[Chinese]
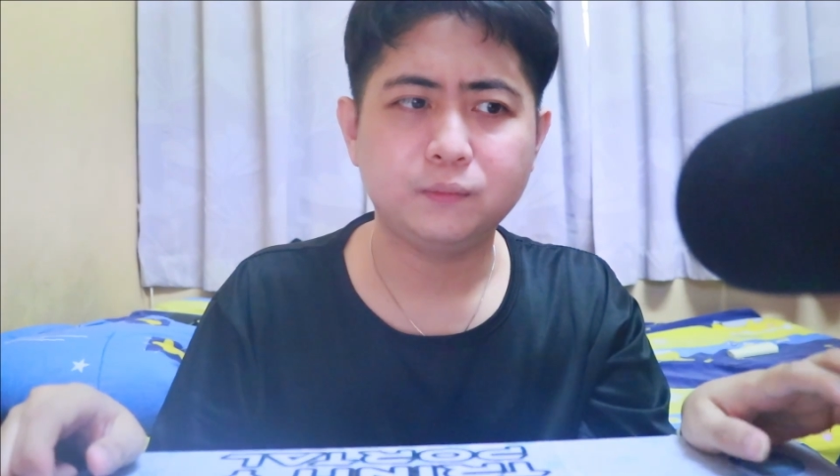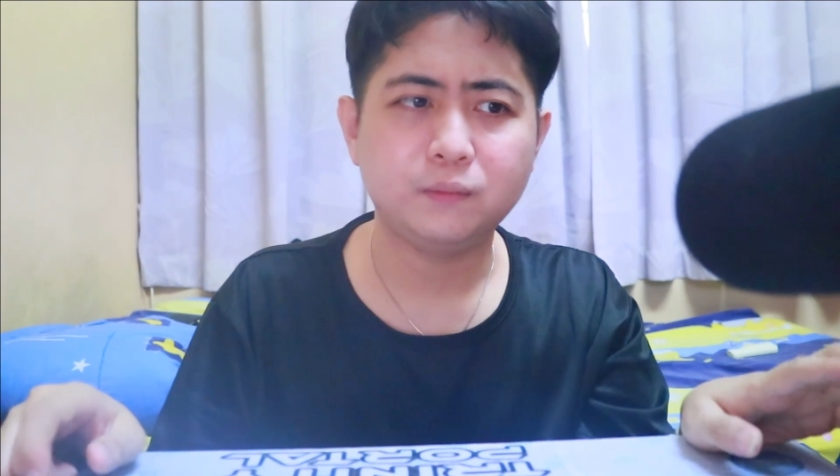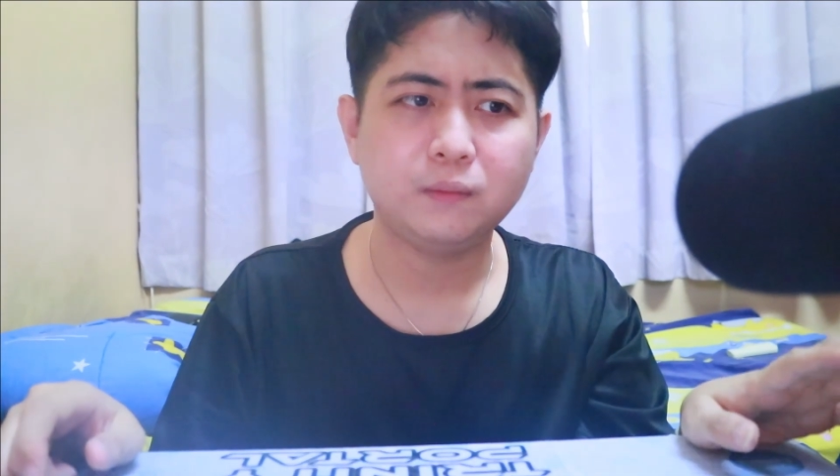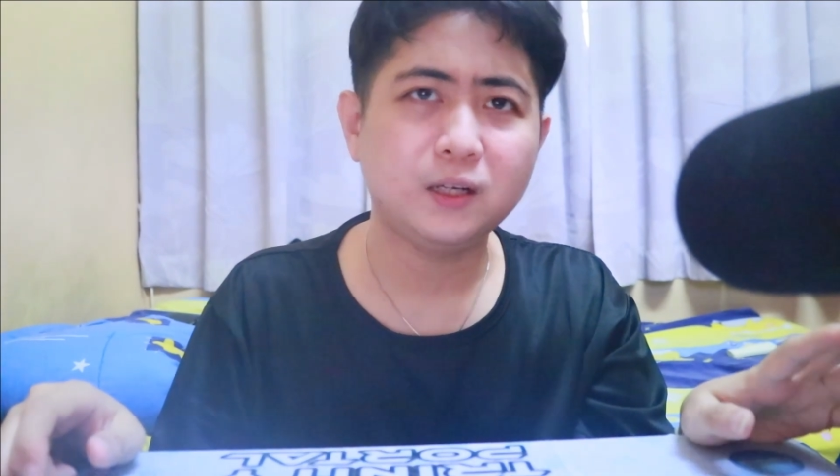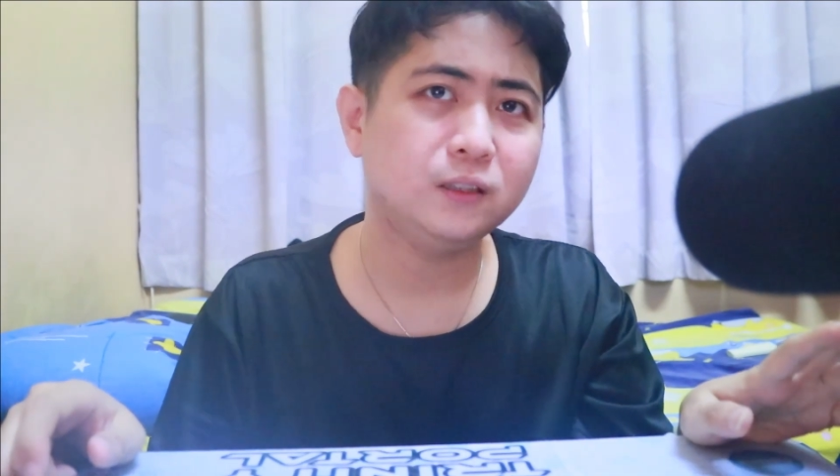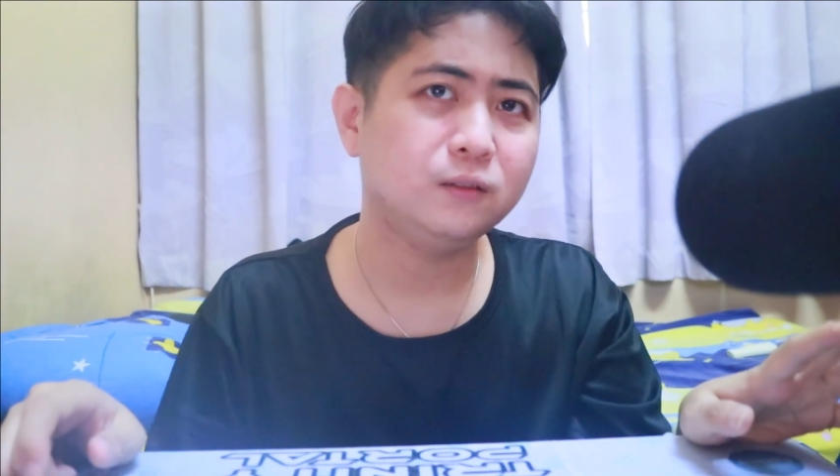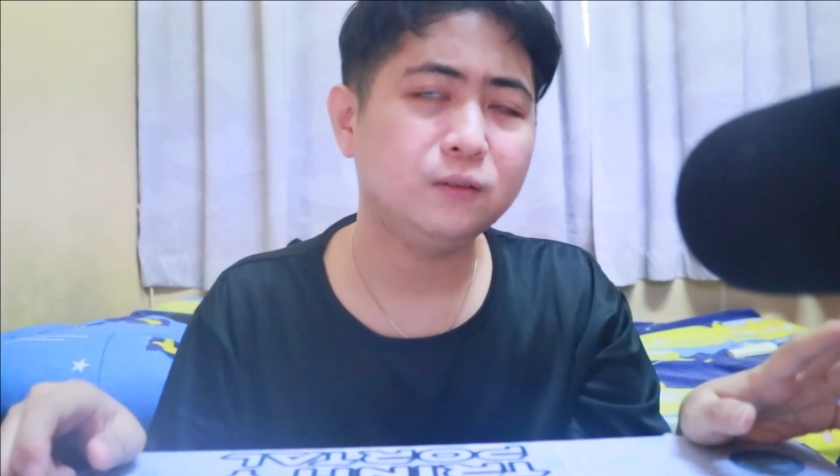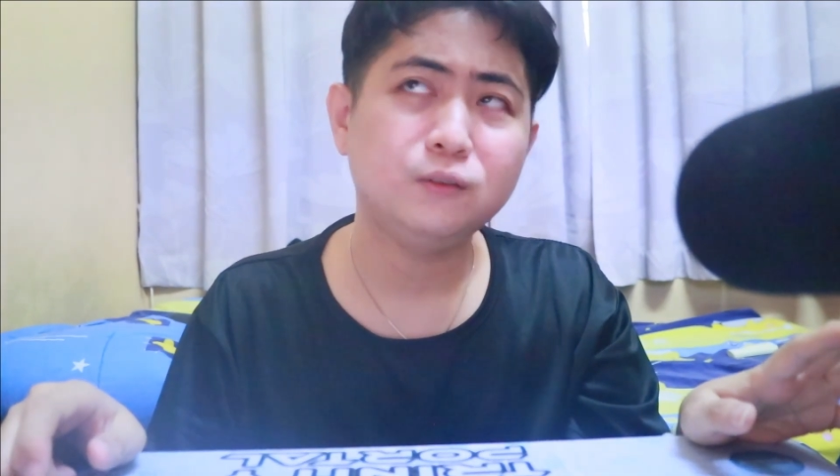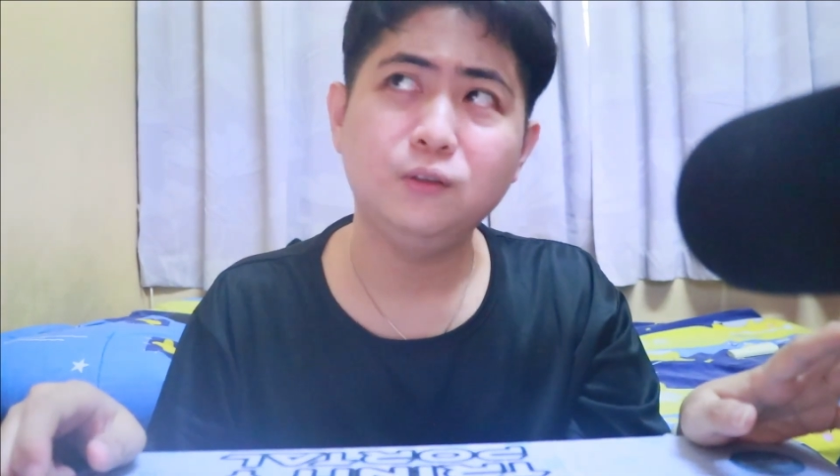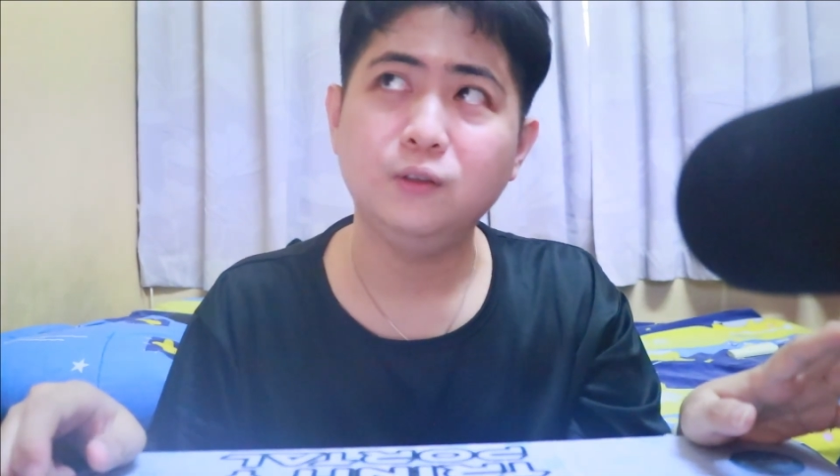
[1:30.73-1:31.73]
蛮
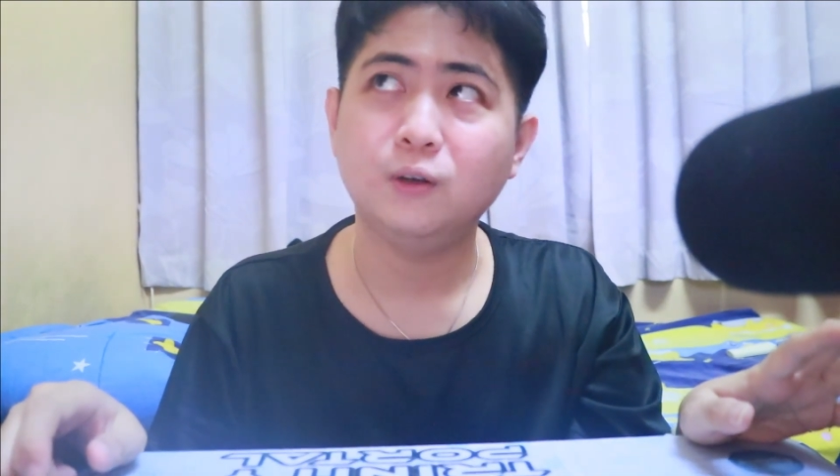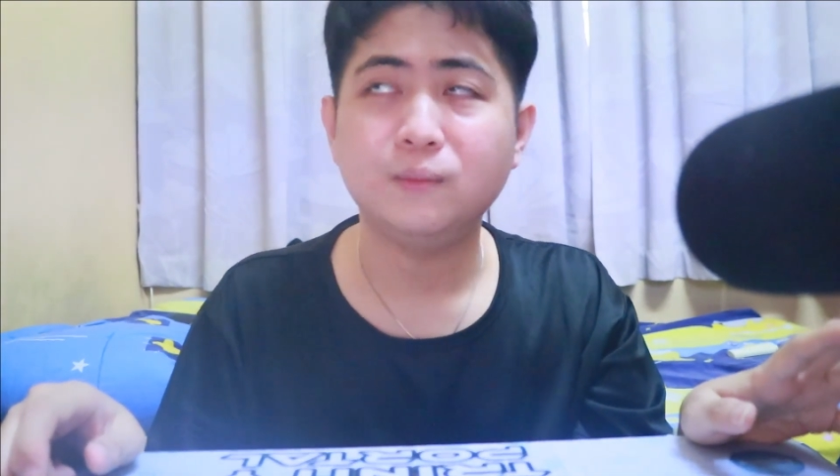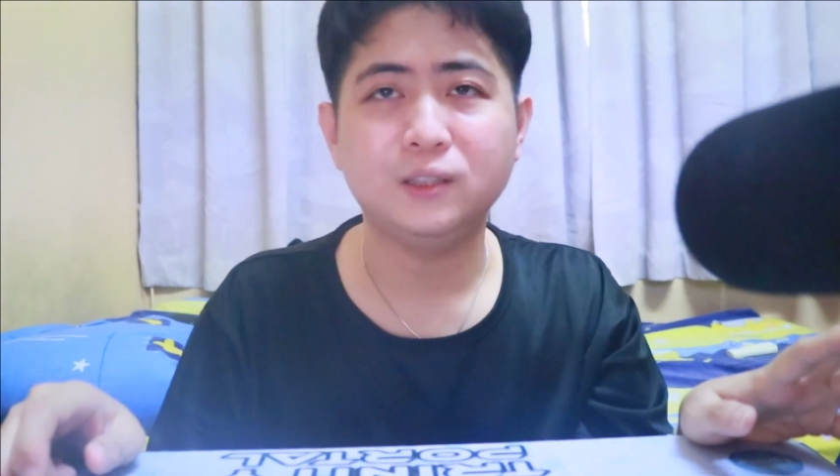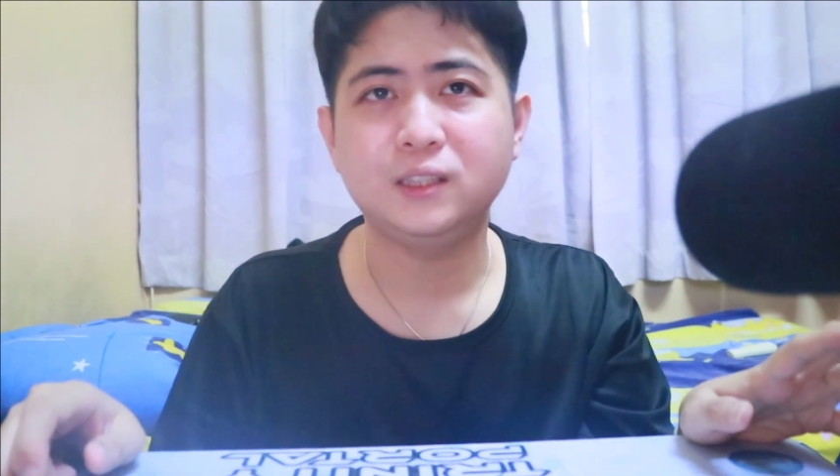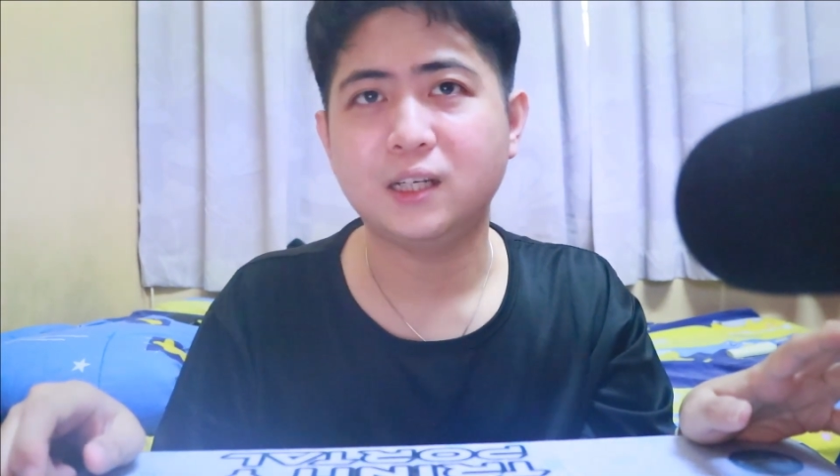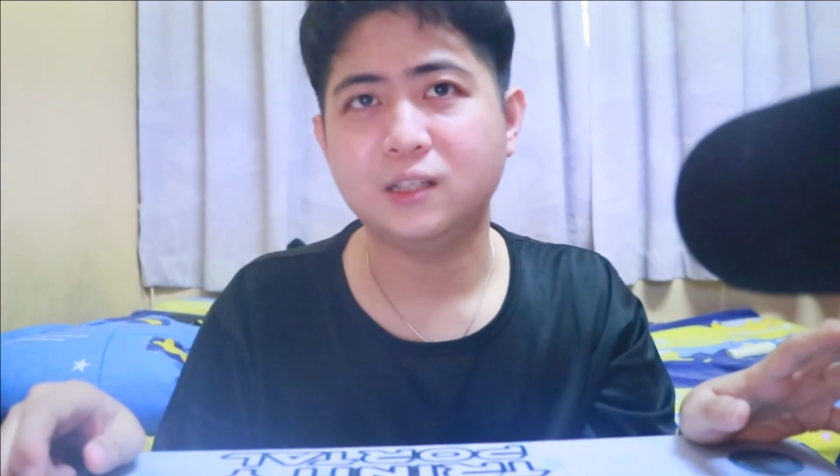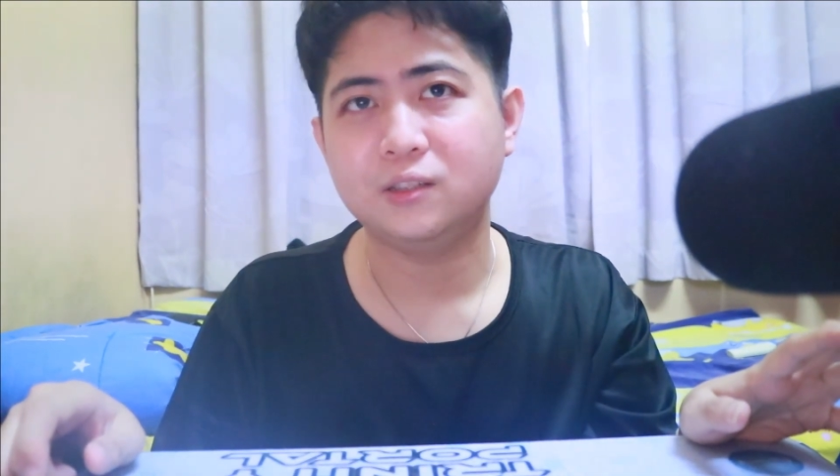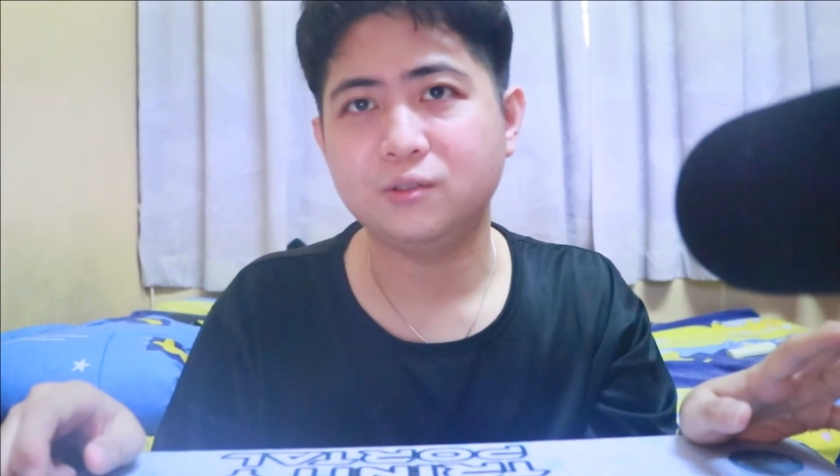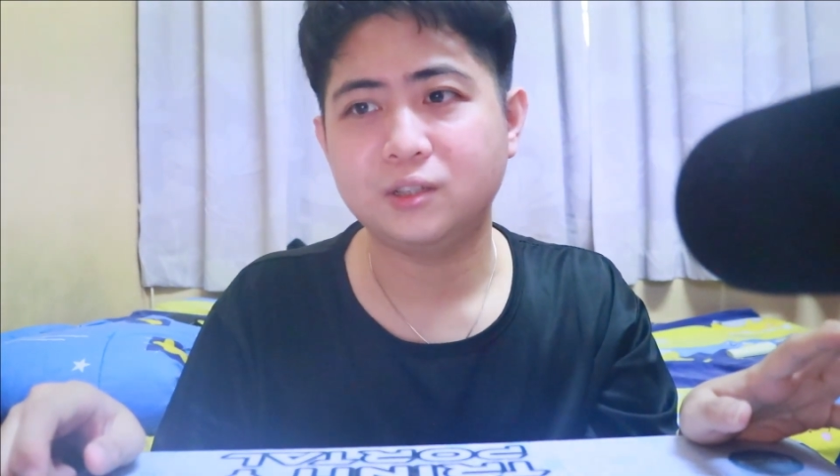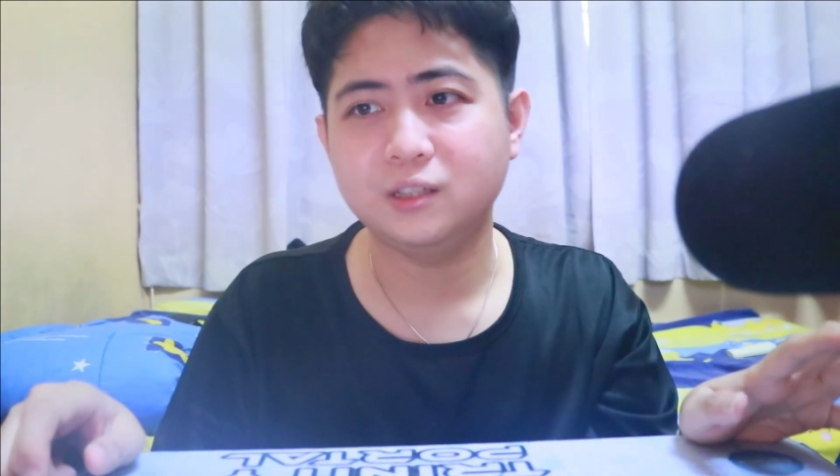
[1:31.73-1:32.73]
normal 下的，
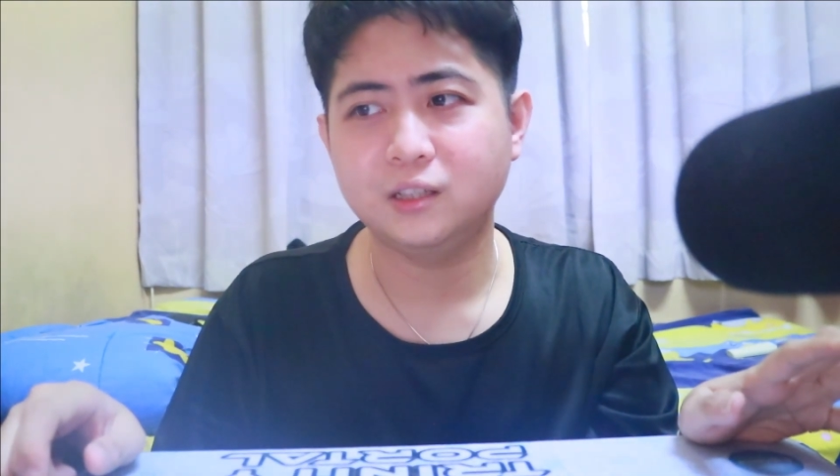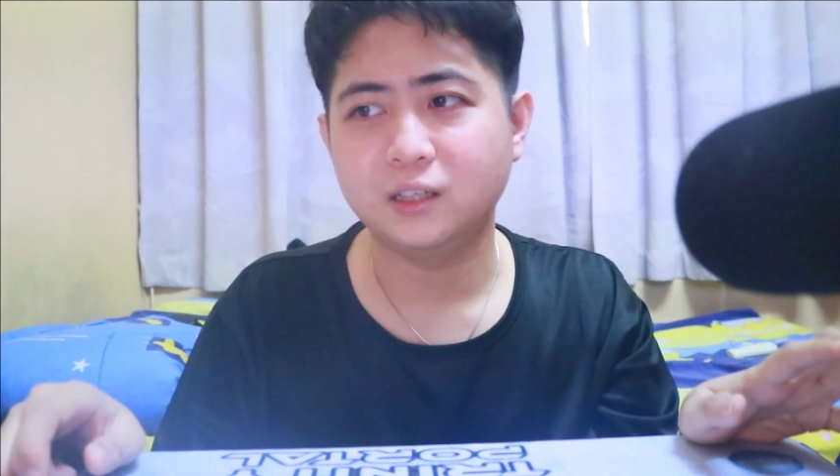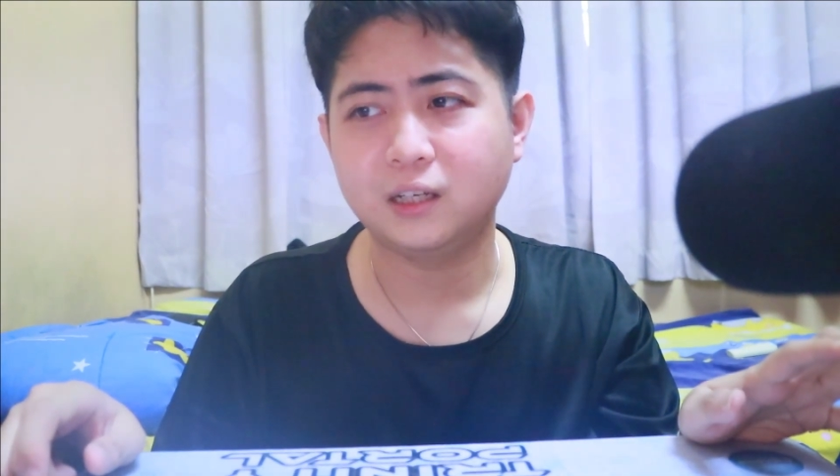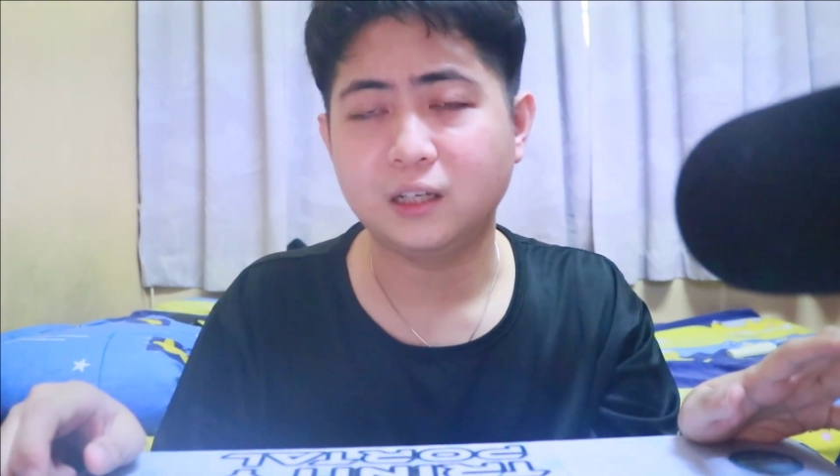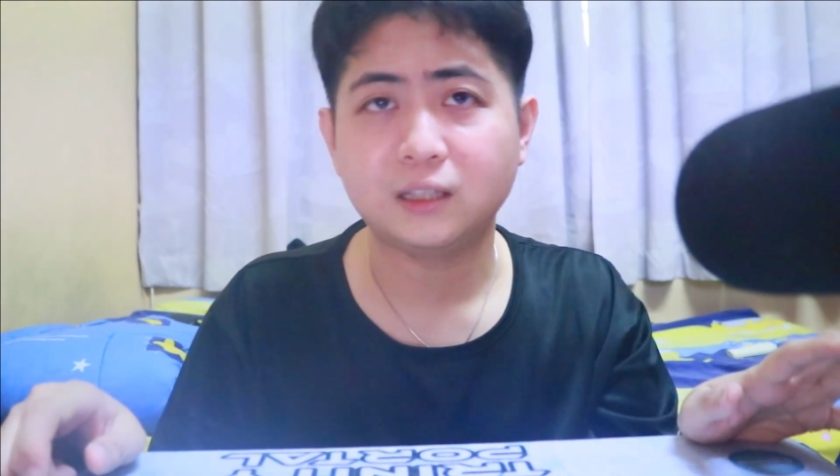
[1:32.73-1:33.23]
就是